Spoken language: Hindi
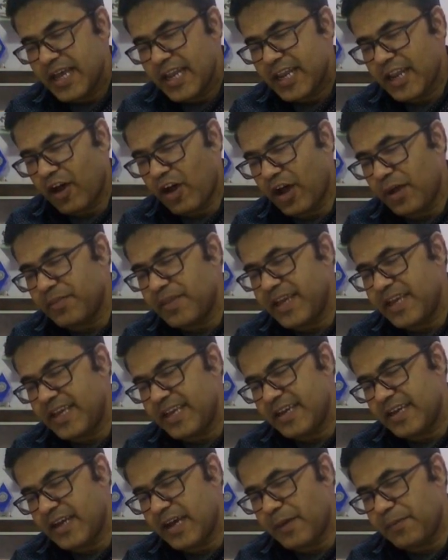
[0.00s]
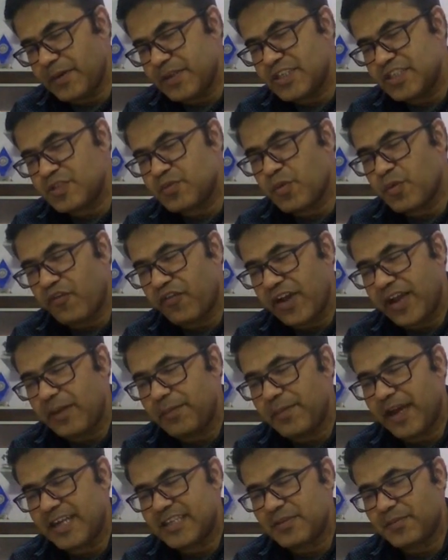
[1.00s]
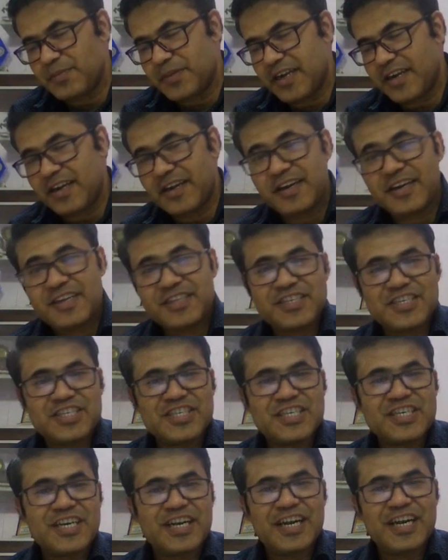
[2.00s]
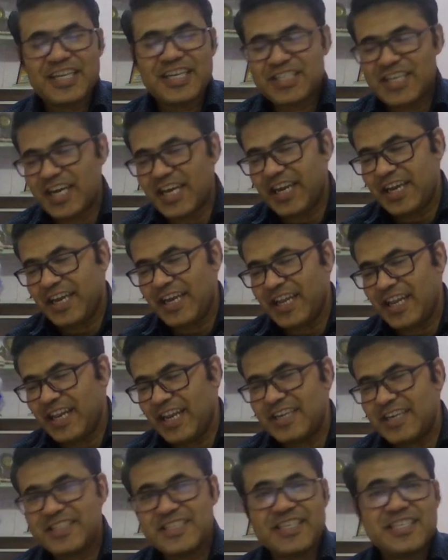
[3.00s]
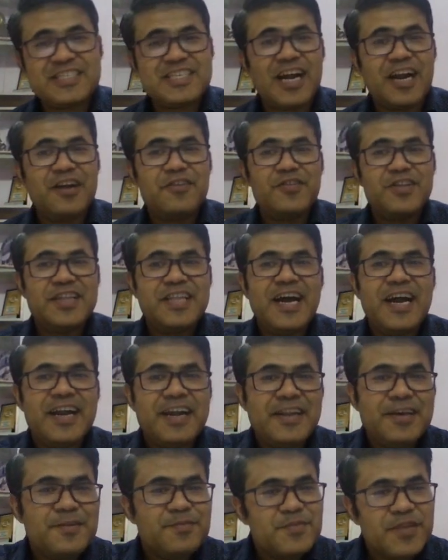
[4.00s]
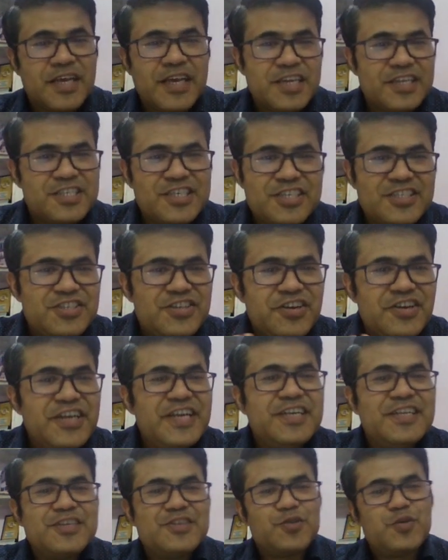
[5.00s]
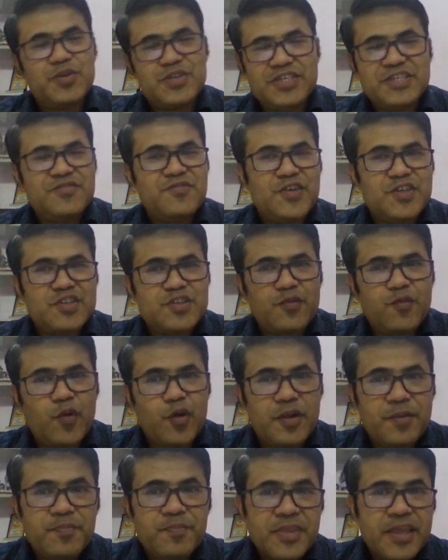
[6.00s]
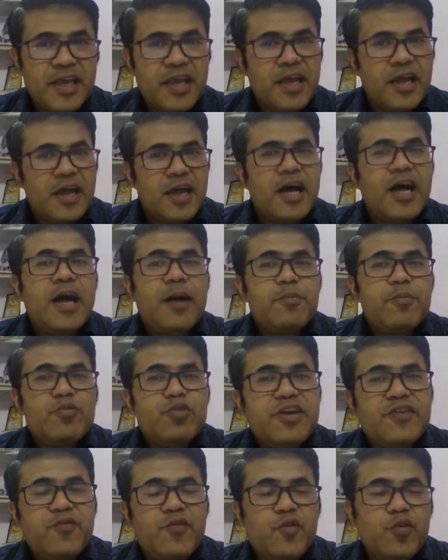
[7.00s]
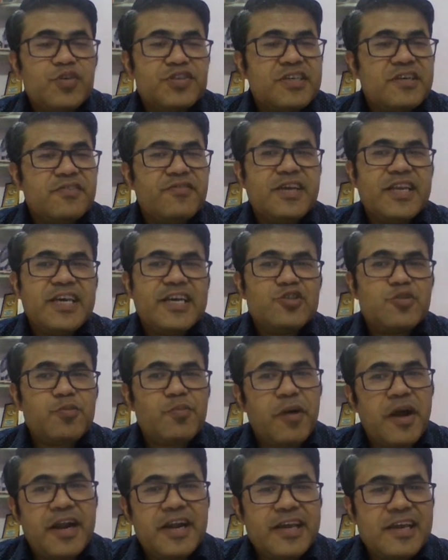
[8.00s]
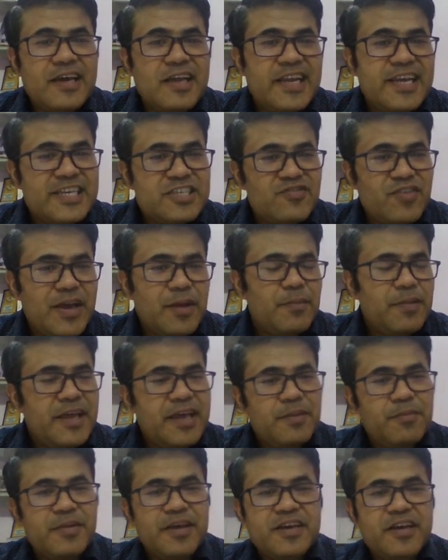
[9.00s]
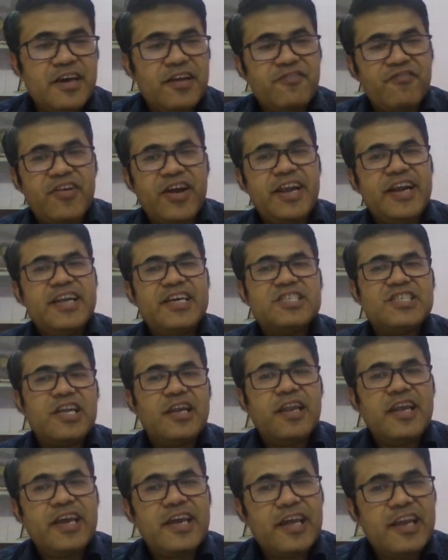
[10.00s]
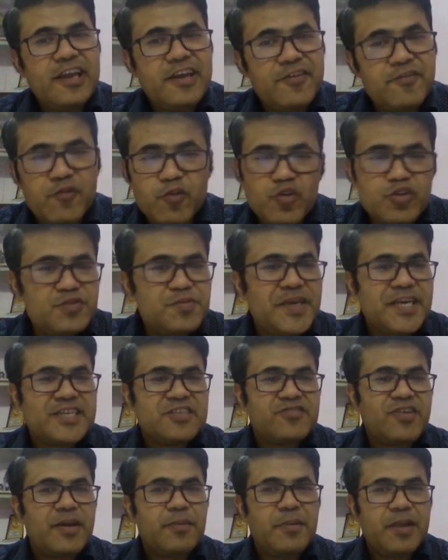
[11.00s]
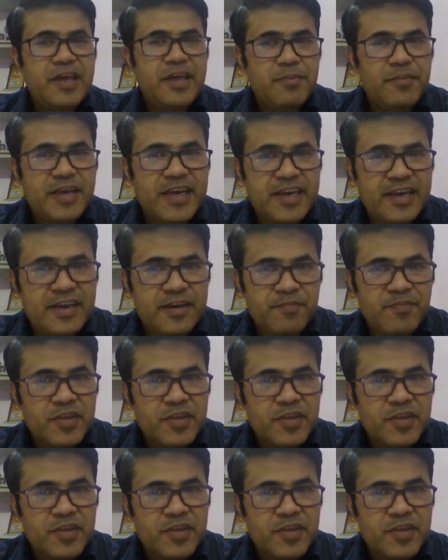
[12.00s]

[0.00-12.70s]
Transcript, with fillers: ना अब देखिए अपन जिस प्रोफाइल पे आज अपना डिस्कशन करना चाह रहे हैं लेट्स से स्टार्ट विद दैट जस्ट रीड दिस क्वेश्चन फर्स्ट ऑफ ऑल आपको एक फोर्स गिवन है जो पार्टिकल एक्स वाई प्लेन में कन्फाइंड है चलने के लिए फोर्स भी एक्स वाई प्लेन में है